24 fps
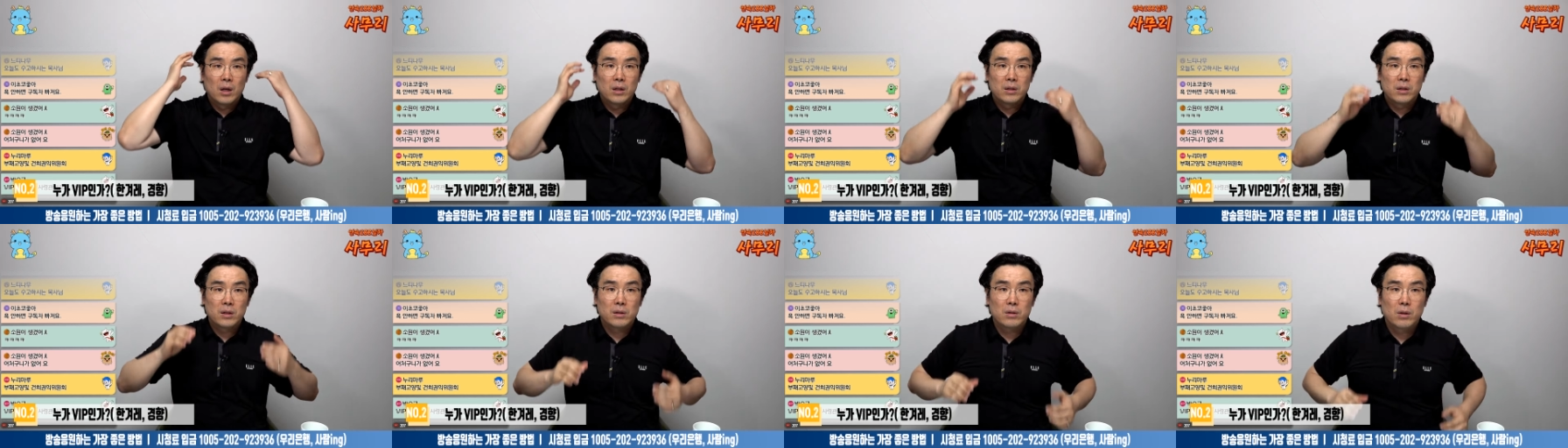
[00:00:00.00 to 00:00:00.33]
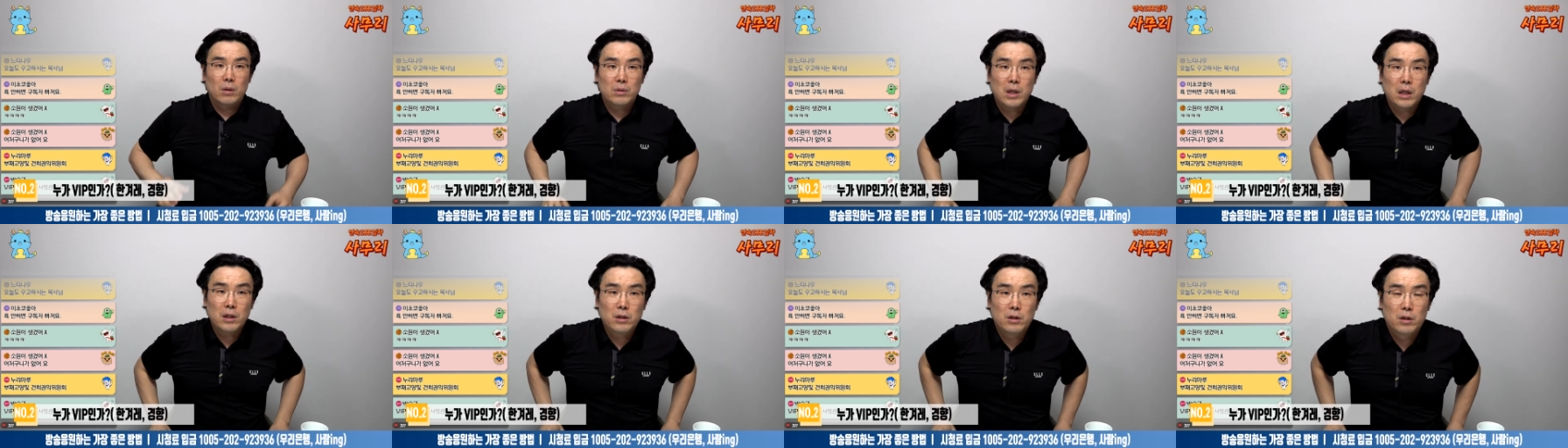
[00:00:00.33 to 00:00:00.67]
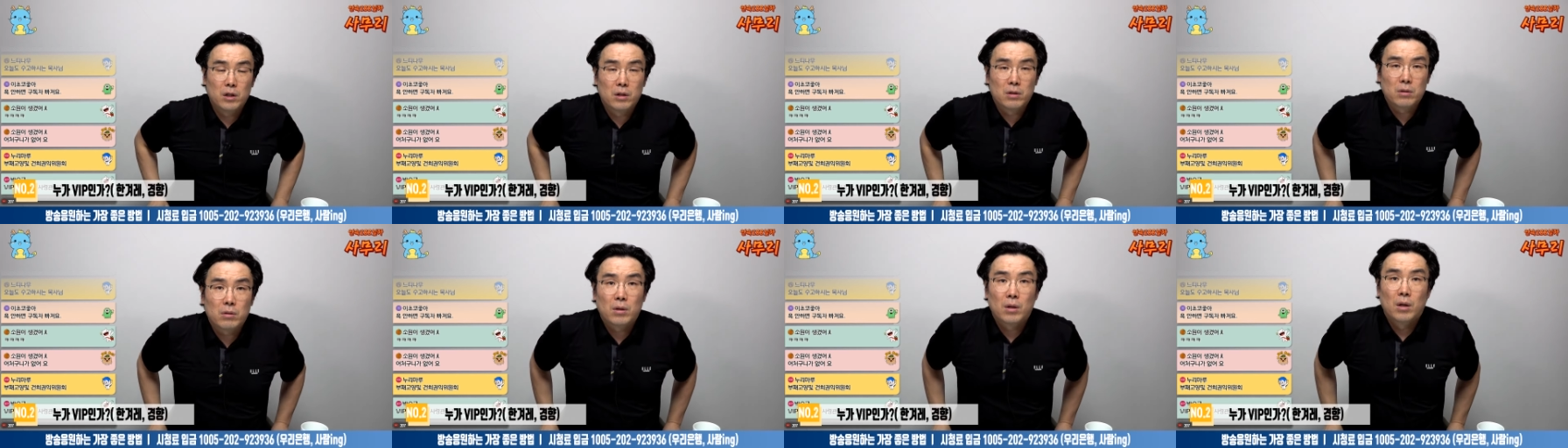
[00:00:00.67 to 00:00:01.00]

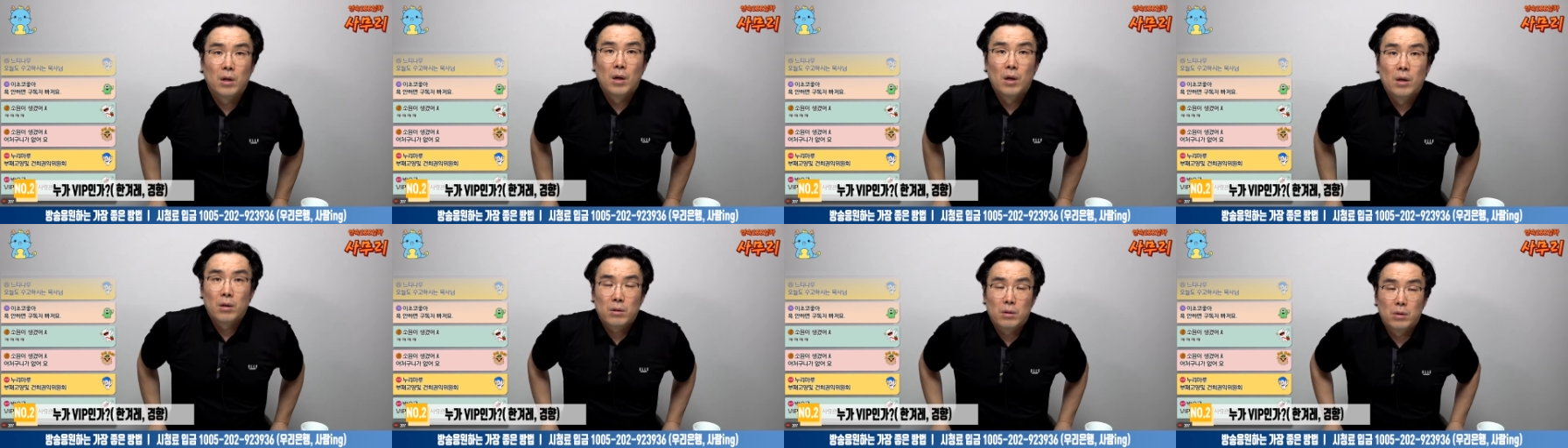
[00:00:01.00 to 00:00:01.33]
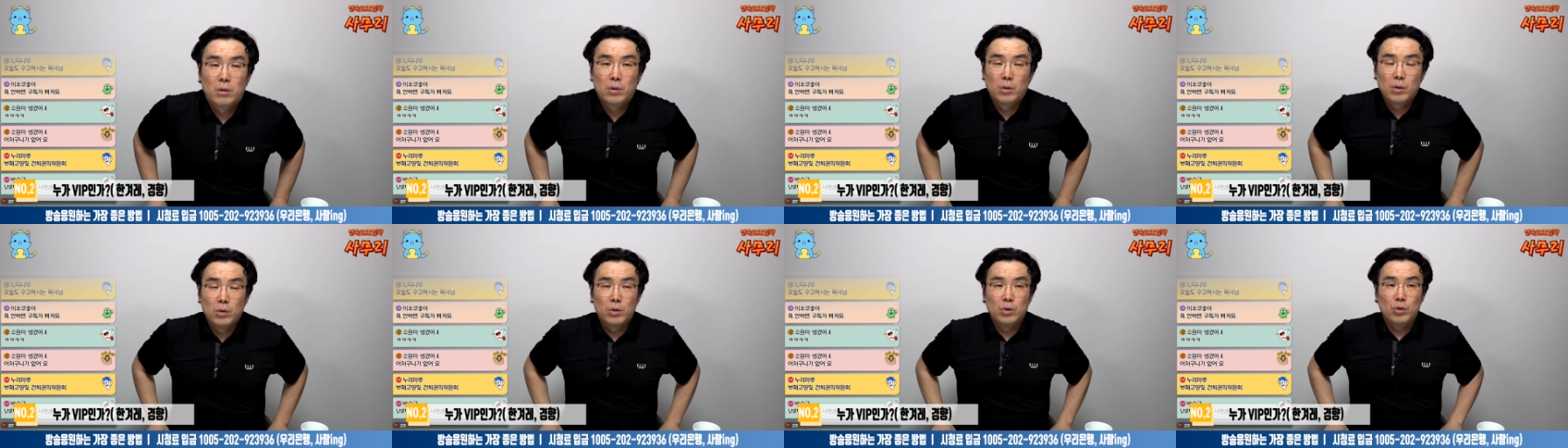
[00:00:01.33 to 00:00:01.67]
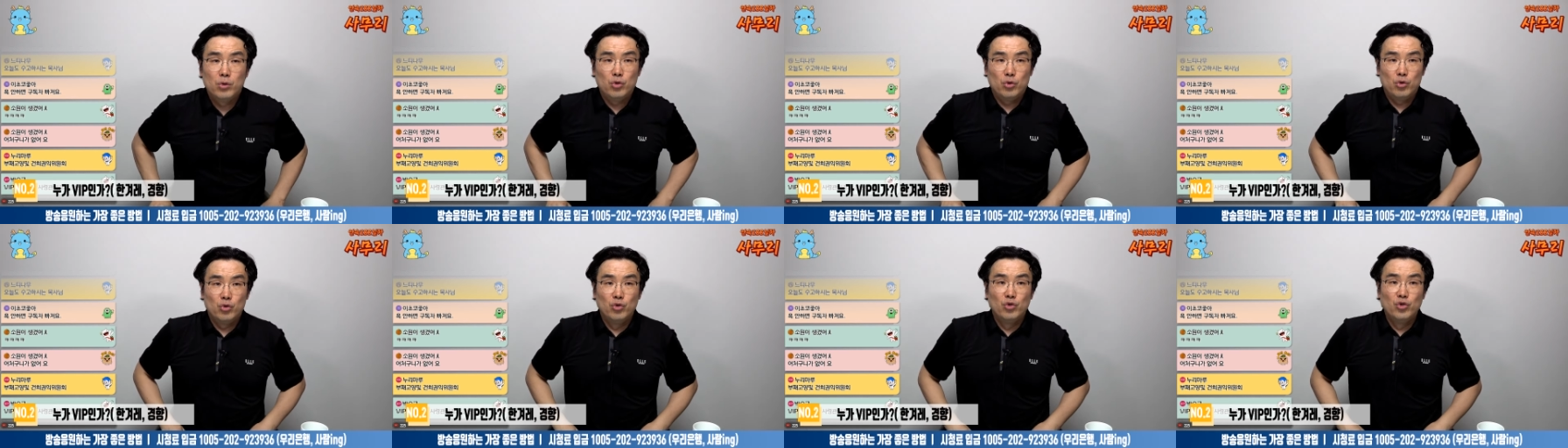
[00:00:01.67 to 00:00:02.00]
사실은 그
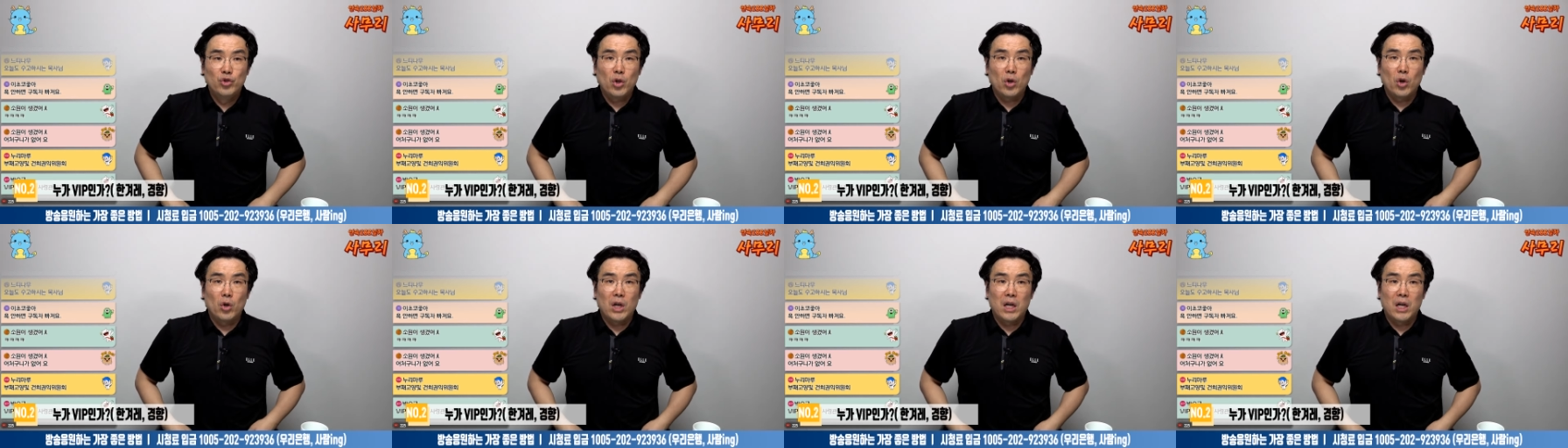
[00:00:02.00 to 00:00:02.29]
윤석열과